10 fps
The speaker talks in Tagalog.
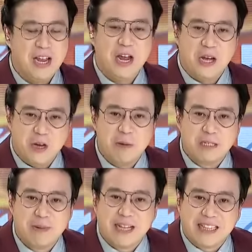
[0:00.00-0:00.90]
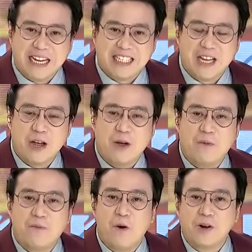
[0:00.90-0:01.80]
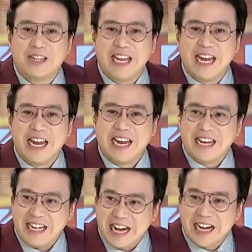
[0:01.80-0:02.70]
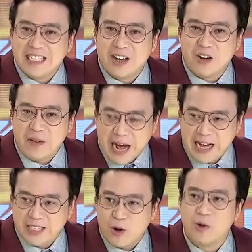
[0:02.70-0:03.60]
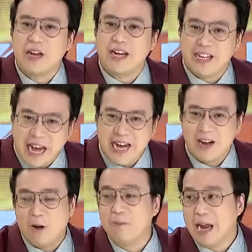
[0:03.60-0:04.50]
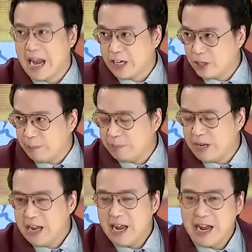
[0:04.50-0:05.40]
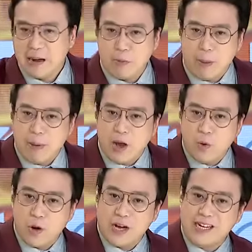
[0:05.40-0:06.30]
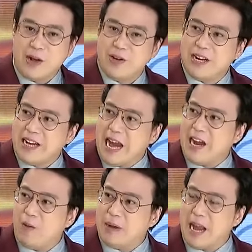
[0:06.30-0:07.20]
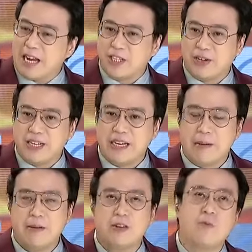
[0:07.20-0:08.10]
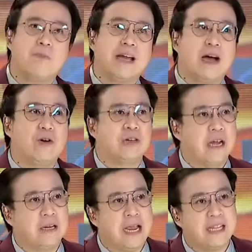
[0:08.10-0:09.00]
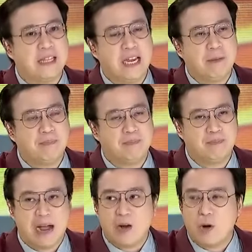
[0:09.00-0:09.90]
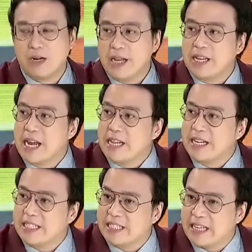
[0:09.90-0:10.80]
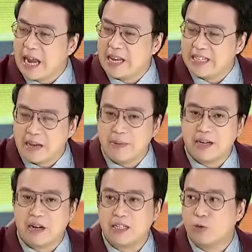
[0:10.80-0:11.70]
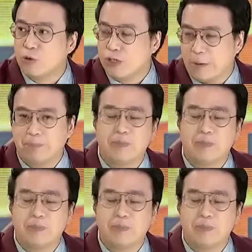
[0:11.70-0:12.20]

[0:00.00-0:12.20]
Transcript: you must be at least 40 years of age on the day of the election. May word na on the day of the election, kasi nung panahon ng 19, bago ang 1987 Constitution,